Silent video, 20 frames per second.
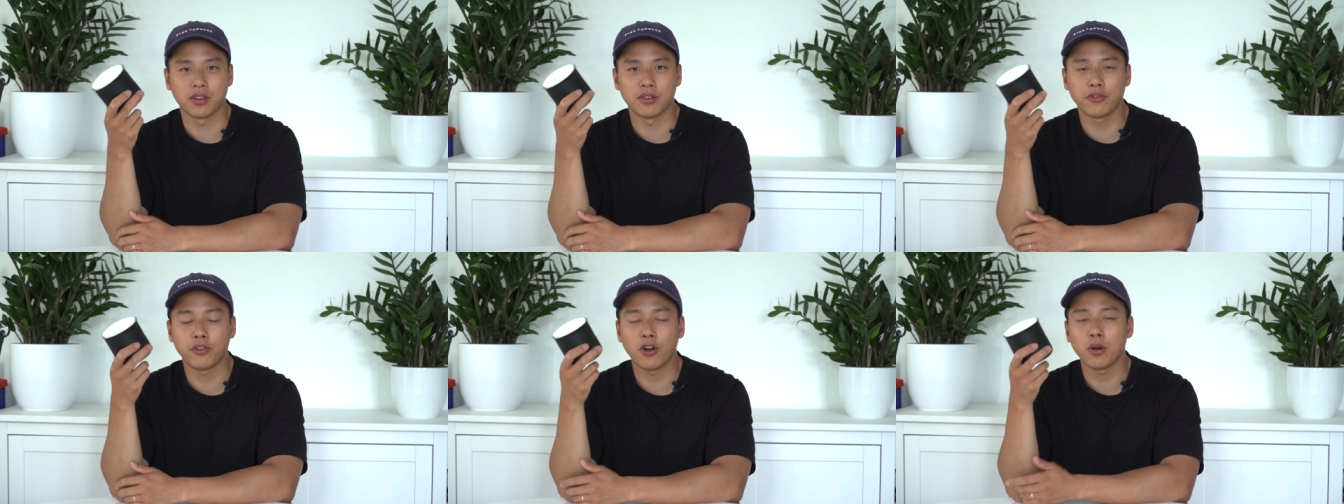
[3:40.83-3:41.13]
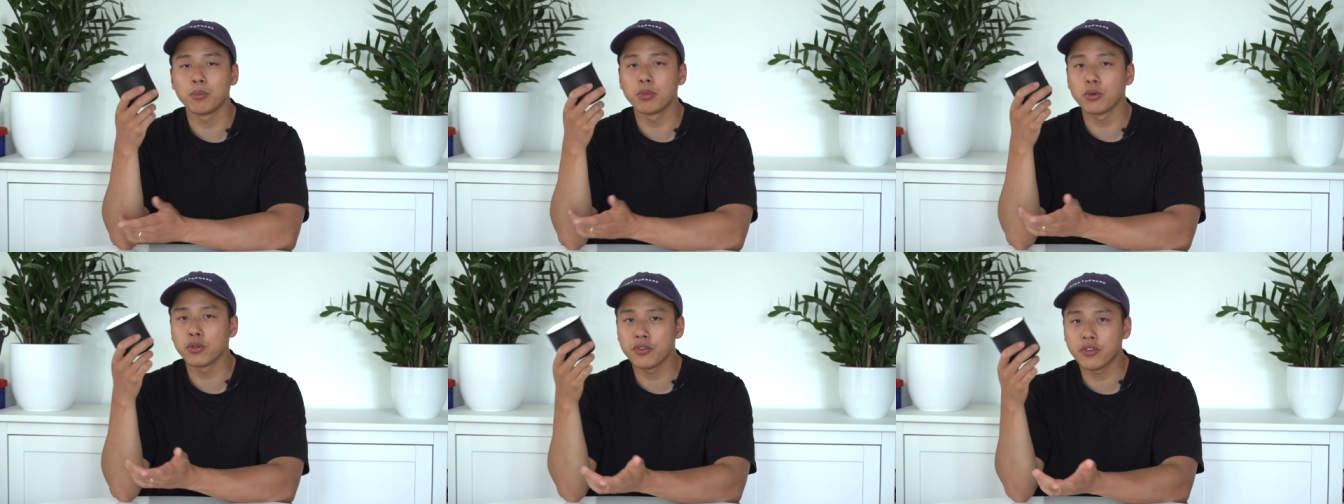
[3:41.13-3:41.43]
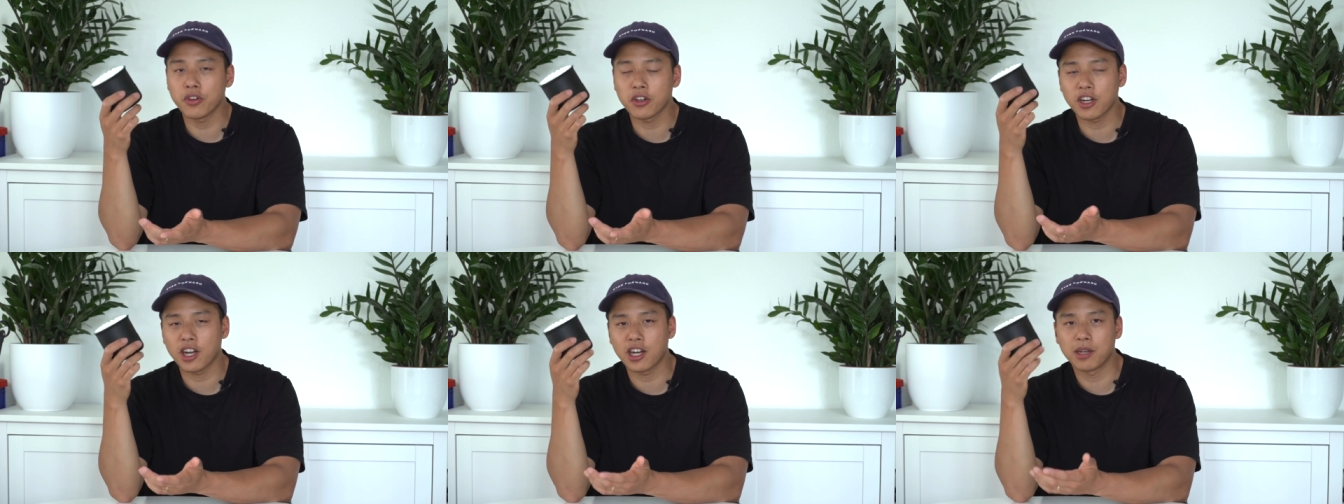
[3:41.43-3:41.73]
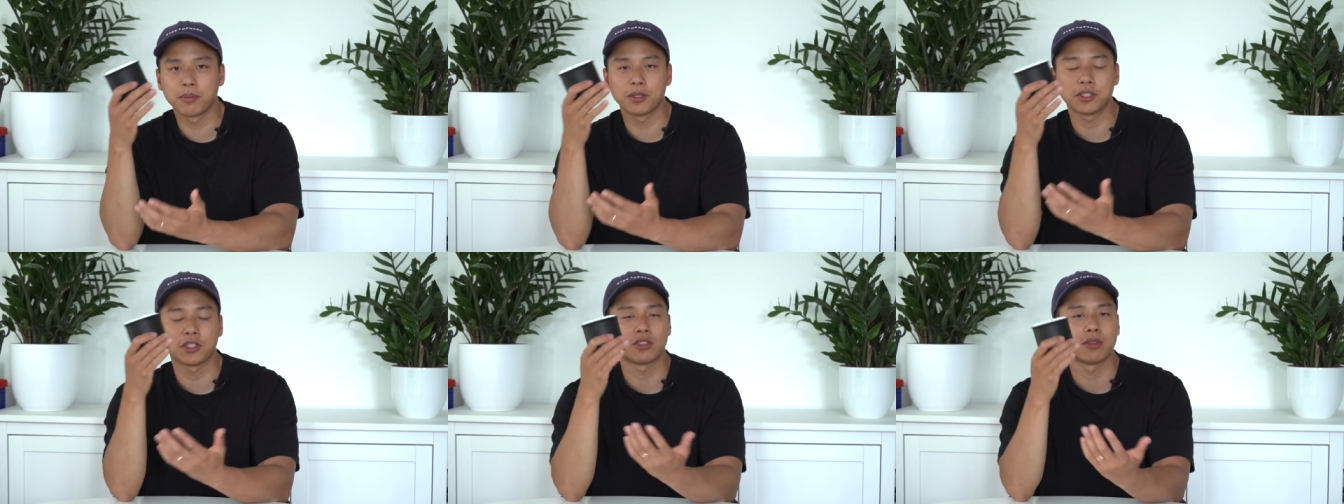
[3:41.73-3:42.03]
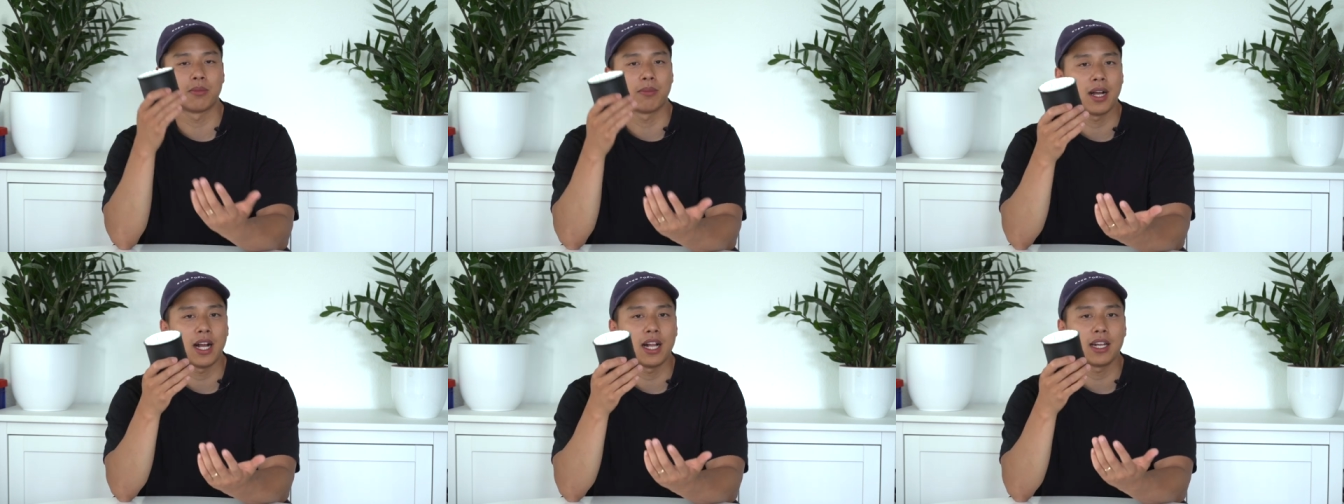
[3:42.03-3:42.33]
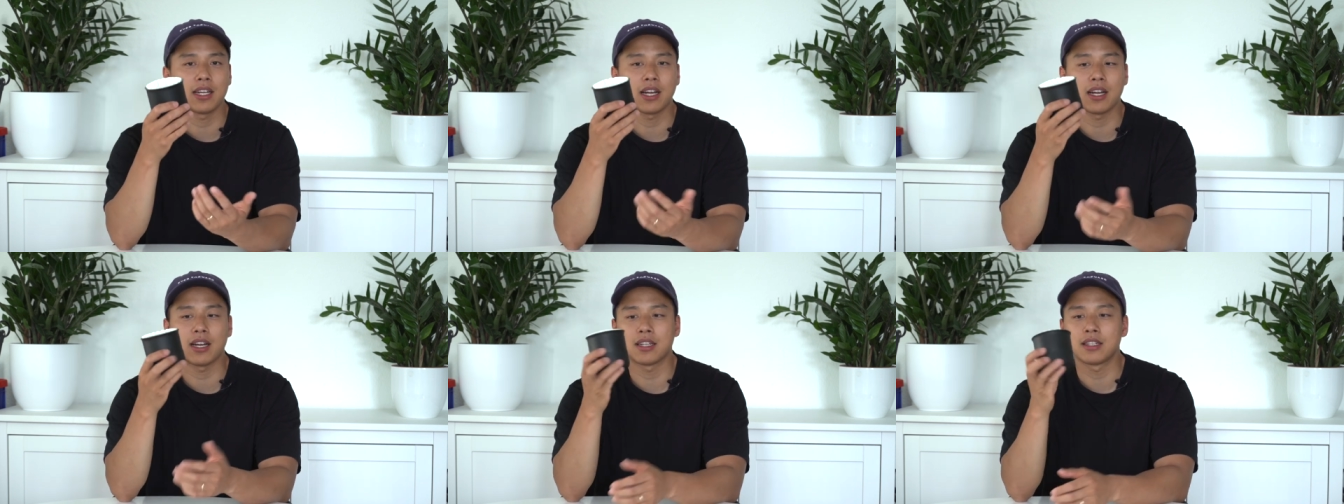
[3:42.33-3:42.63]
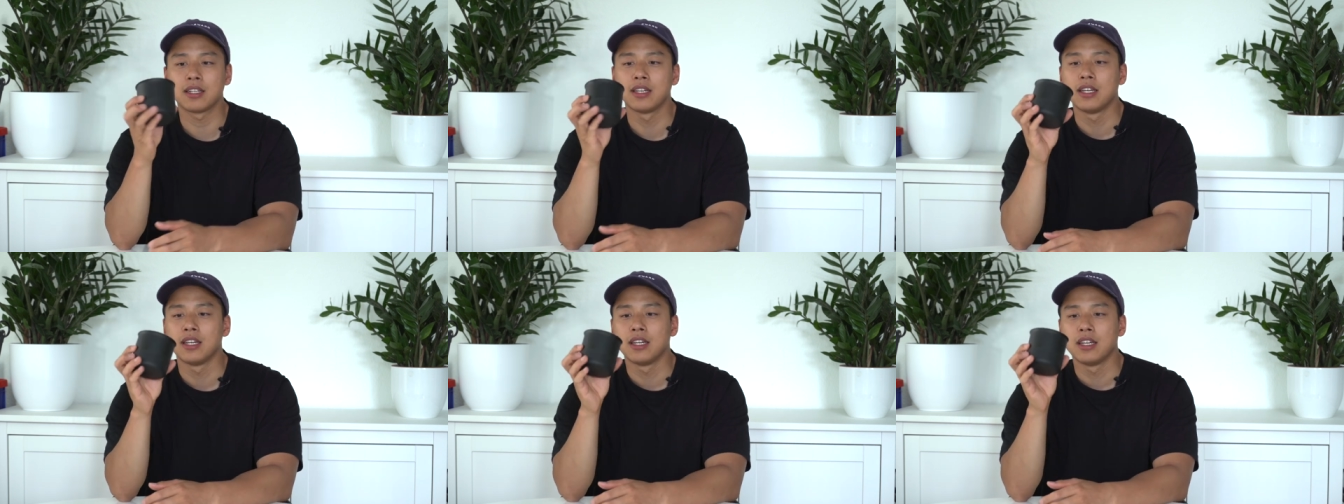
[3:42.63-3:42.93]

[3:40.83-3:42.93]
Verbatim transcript: Vom Brühvorgang bis zum Mahlgrad